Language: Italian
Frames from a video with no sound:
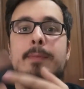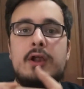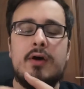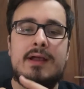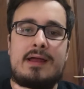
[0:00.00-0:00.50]

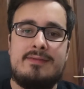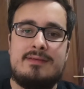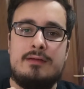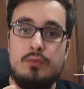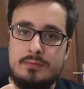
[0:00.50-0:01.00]
però
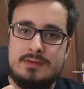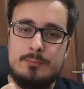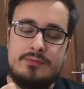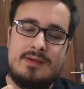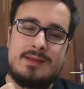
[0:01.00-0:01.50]
ragazzi
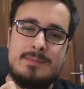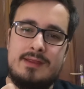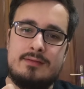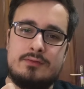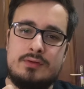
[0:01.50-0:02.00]
l'ultimo
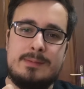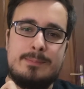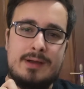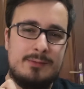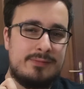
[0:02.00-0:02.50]
segmento di
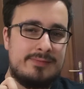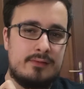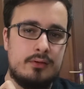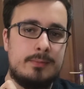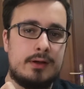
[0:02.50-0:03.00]
Braun
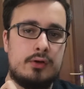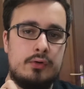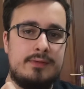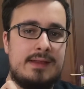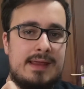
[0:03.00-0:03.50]
Strowman
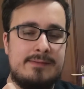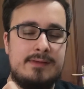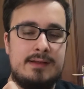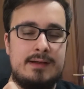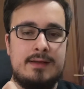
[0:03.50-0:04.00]
con
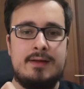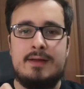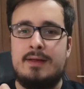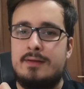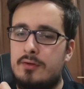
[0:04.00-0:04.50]

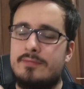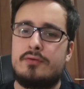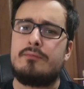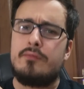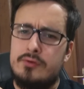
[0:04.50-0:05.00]
Neville, non
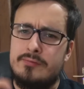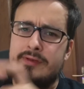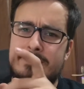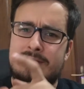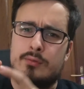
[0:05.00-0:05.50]
so, voglio
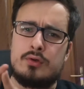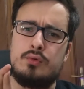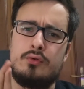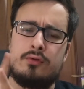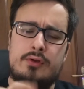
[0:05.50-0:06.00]
vedere se
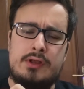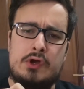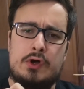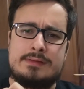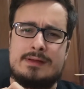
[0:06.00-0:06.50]
qualcuno se lo
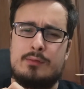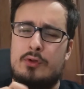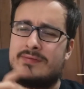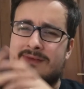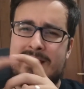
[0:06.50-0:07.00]
ricorda,
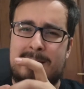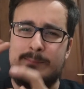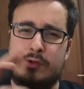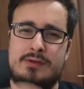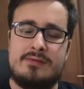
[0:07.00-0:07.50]
quello
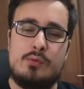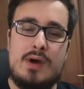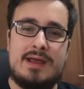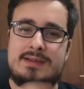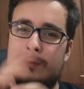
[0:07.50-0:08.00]
scambio di
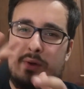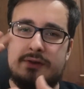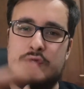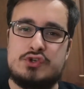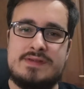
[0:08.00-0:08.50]
sguardi
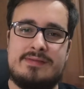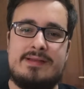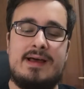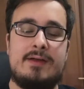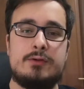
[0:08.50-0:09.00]
quando c'è
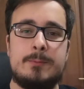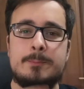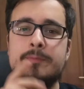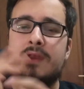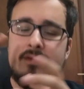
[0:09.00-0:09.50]

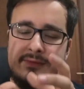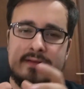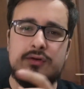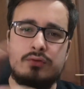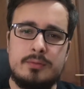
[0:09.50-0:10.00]
stato,
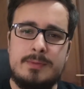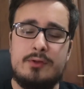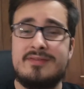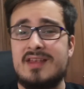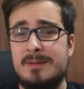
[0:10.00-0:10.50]
secondo me
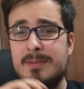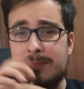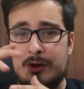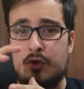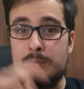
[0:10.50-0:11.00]
non sarebbe
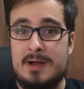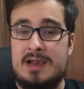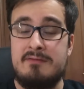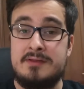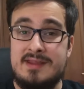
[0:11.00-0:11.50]
manco
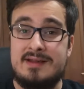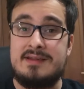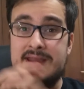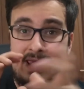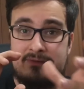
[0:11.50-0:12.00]
male vedere
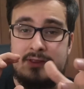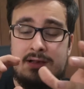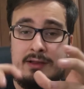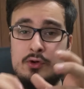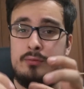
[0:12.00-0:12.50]

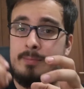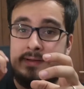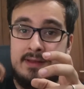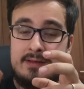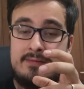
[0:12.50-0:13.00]
Neville in
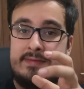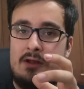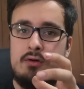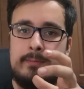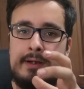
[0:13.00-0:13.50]
compagnia di
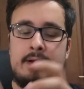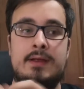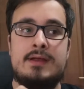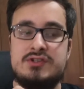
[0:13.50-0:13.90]
Strowman,